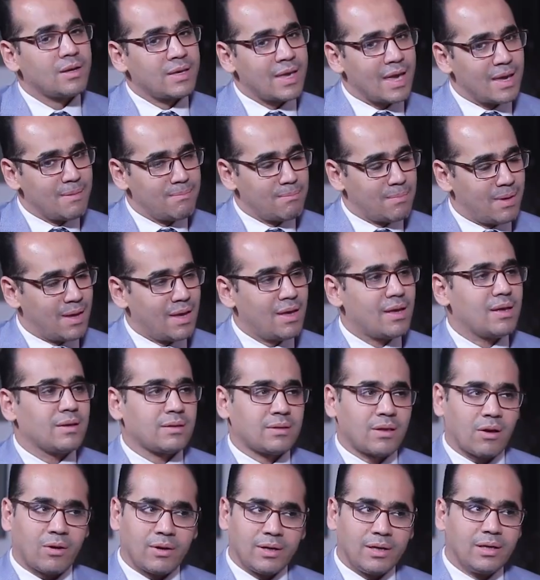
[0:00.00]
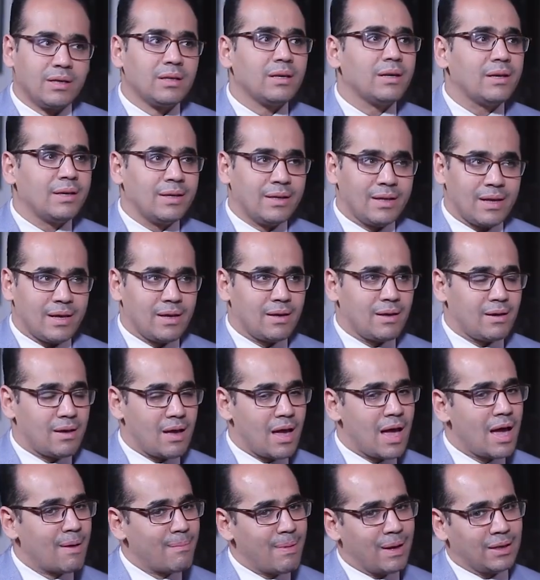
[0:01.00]
يا اما تقل الى
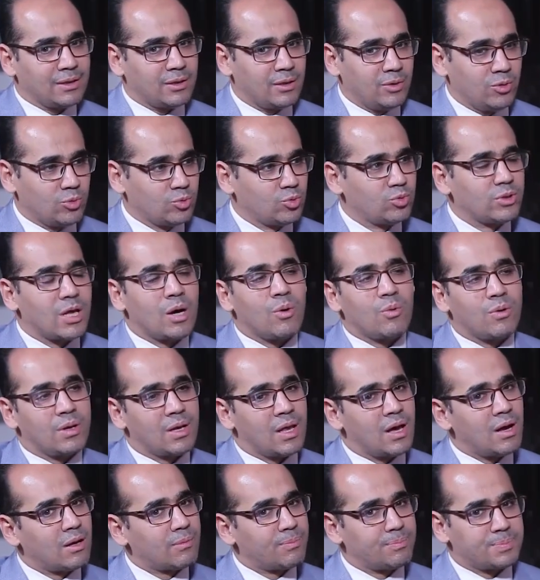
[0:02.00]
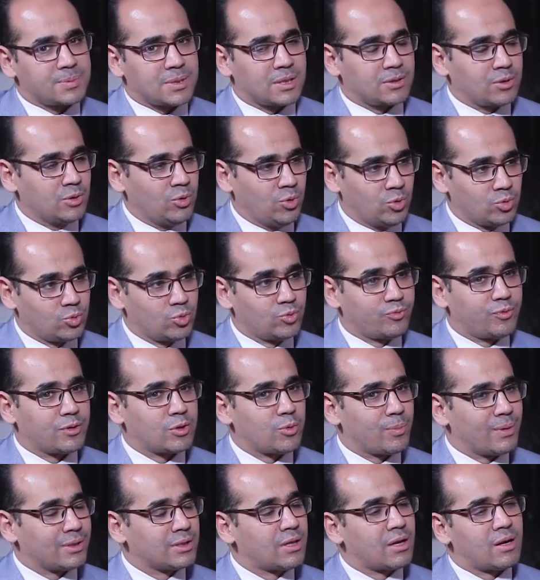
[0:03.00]
ابعد الحدود او الى ابسط الحدود
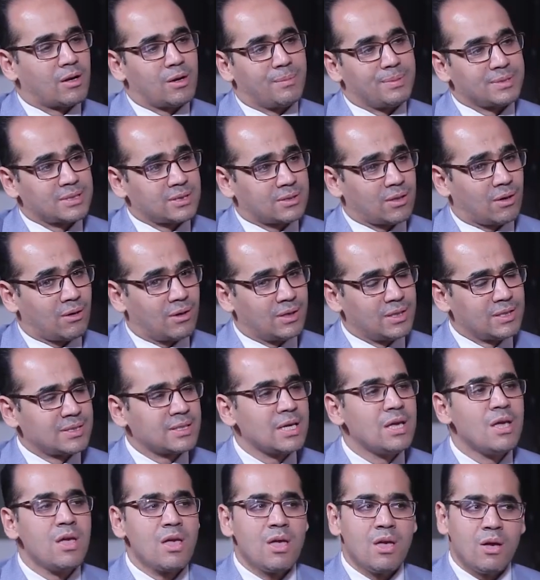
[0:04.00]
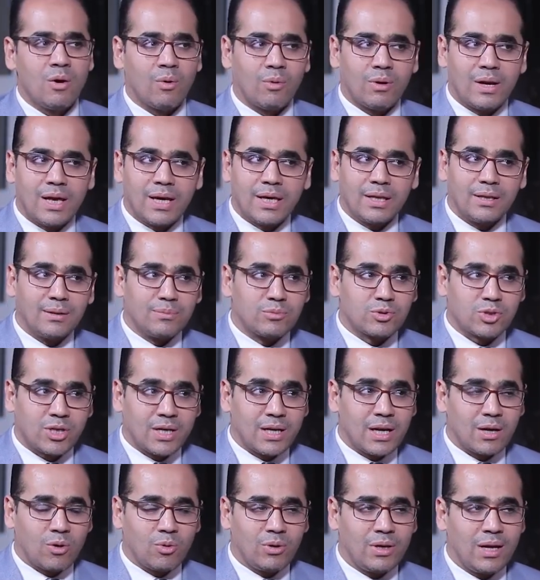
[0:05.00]
فتبقى درجه بسيطه خالص ولكن
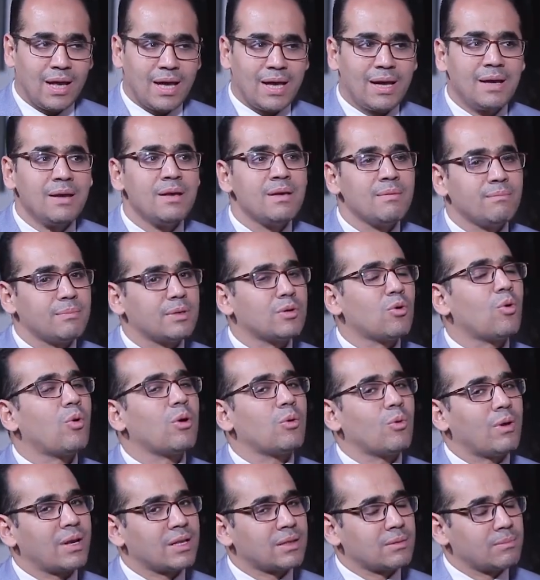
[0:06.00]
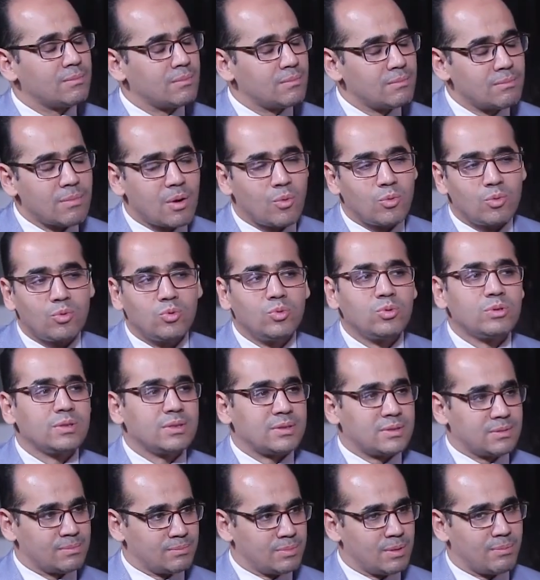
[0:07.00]
المشكله كلها ان هو الولد مولود
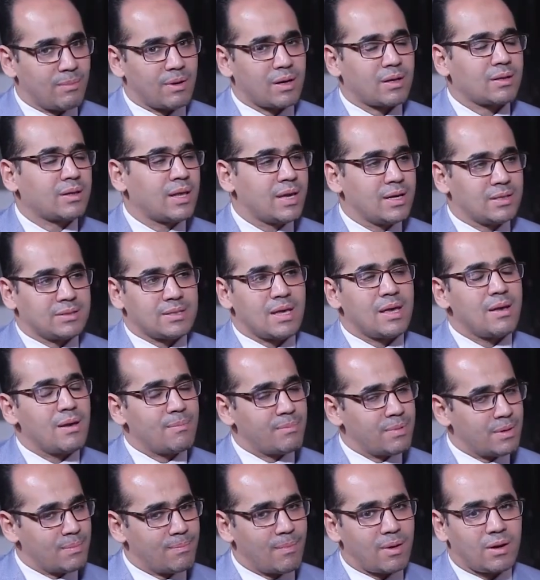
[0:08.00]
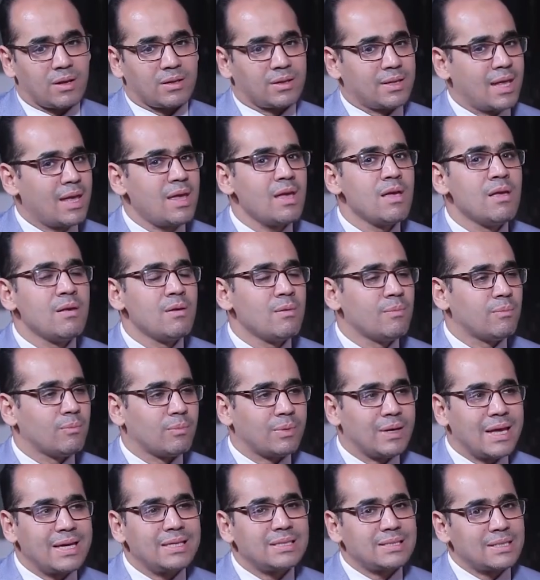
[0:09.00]
بمرض هذا بالمرض ده
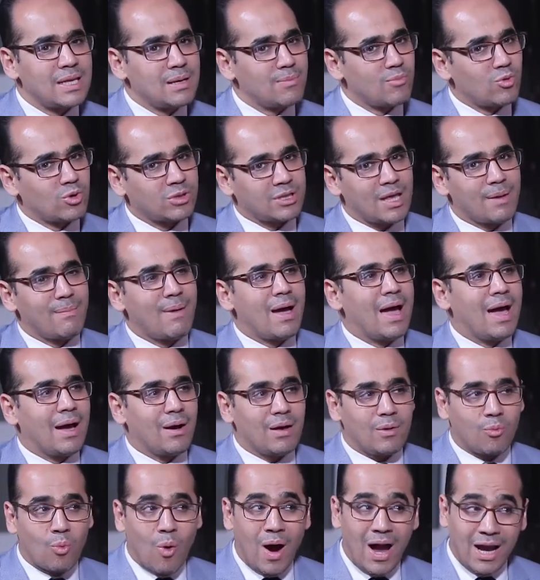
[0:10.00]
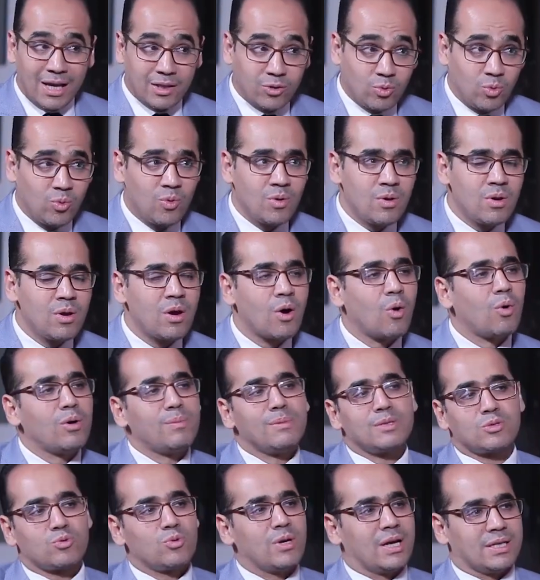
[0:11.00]
ليس المجتمع وحده هو
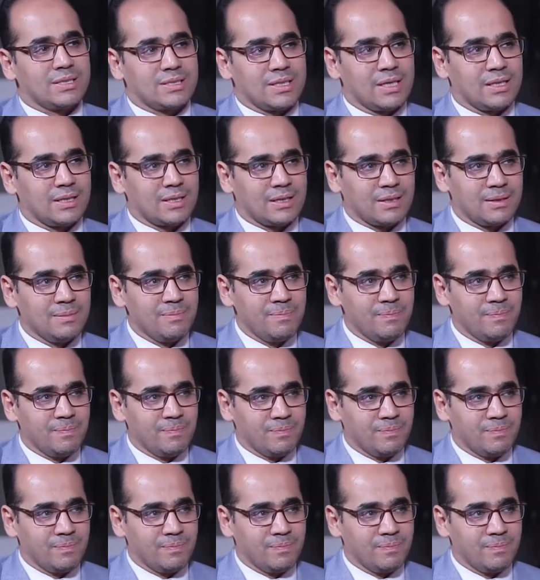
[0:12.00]
المسؤول عن ذلك